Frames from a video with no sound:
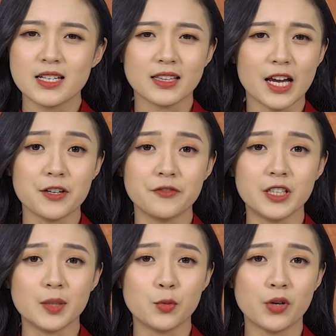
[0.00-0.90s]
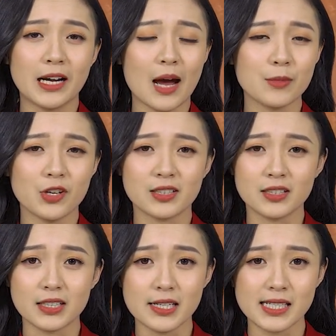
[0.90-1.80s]
Chia tay với Buriram
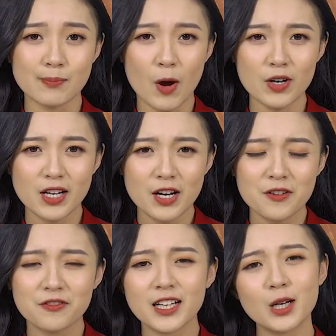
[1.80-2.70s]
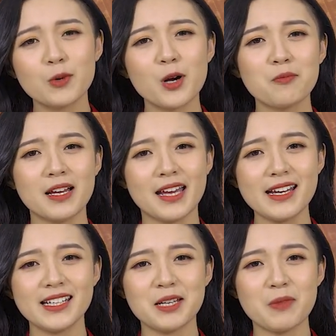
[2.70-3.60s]
United eSports, với không không bảy
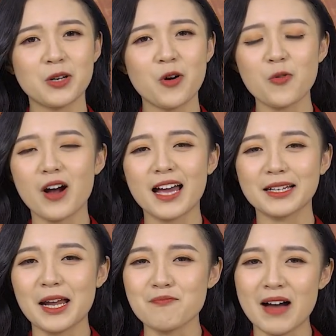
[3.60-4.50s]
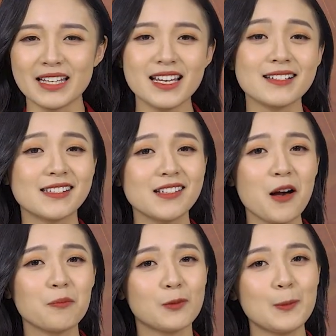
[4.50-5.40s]
X thì bến đỗ của anh là mái nhà
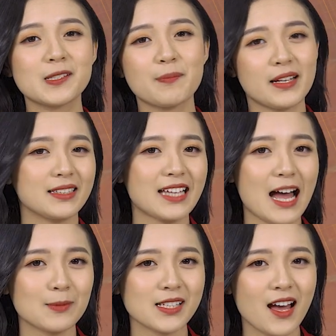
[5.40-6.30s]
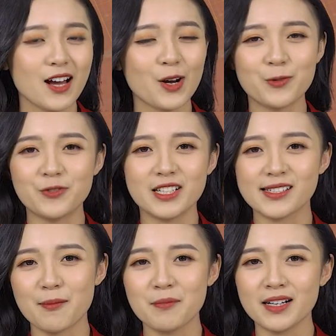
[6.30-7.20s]
xưa Wolves Bacon Times, còn với
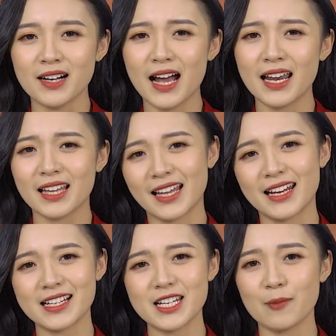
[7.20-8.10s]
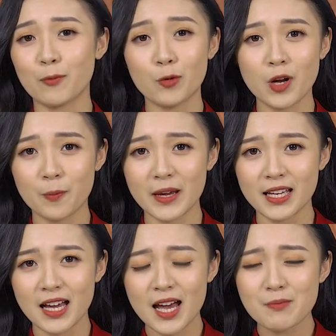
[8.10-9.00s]
Summer hay là tài năng trẻ Blue Ruby,
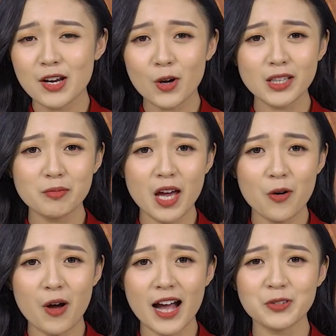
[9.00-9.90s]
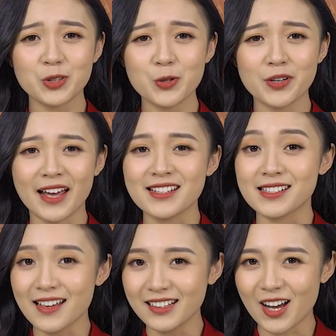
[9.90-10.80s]
bến đỗ tiếp theo của hai tuyển thủ này
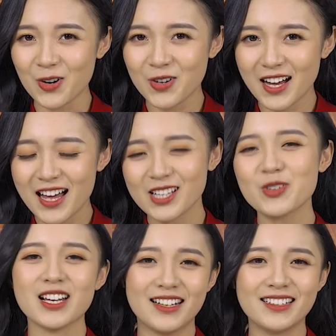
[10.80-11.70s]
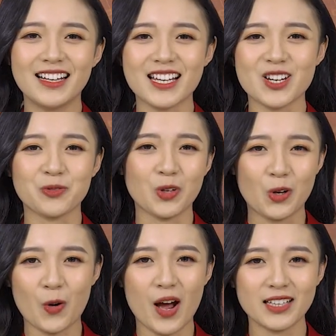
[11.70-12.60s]
sẽ ở đâu? Câu trả lời là trong tuần
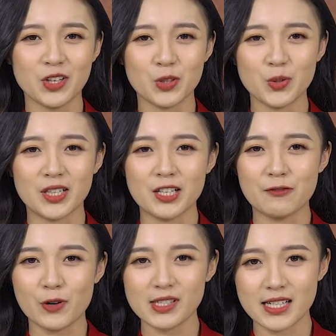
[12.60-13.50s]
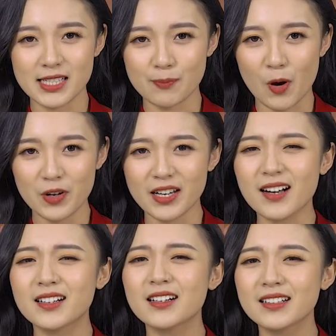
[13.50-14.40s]
qua thì đội tuyển Evos eSports đã
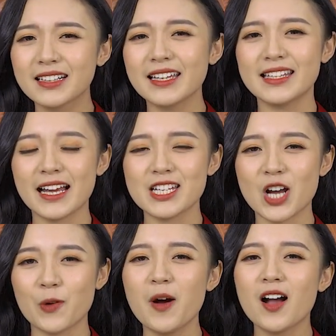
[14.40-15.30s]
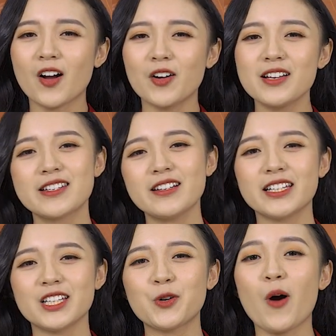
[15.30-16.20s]
cực kỳ nhanh chóng có được chữ
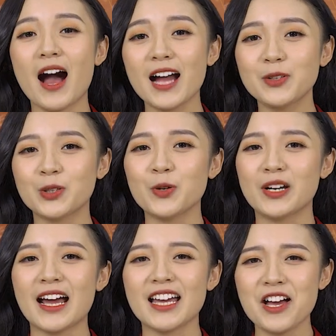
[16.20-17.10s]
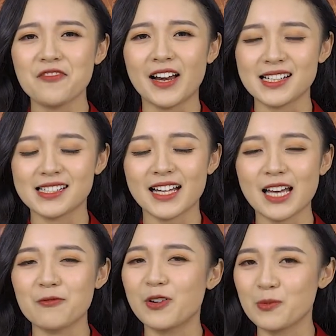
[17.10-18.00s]
ký của hai tuyển thủ này và đặt ra
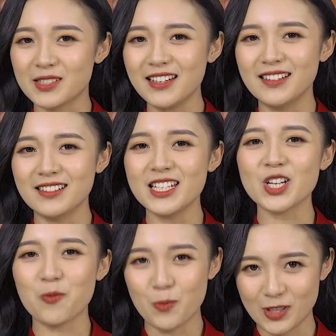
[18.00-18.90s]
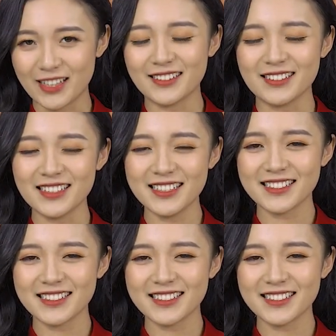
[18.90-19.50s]
tham vọng rất lớn trong mùa giải tới.